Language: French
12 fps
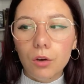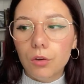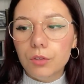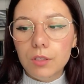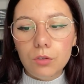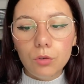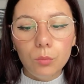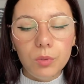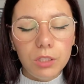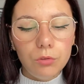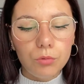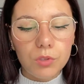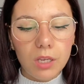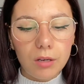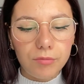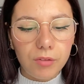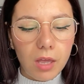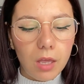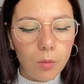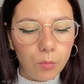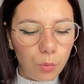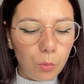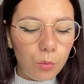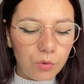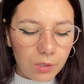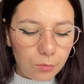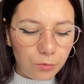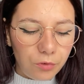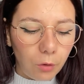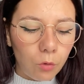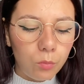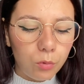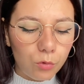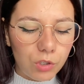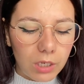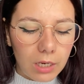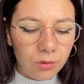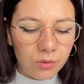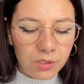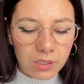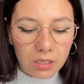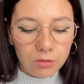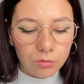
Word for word: dystopie, tout ça, enfin un peu ça nous fait replonger à l'ancienne,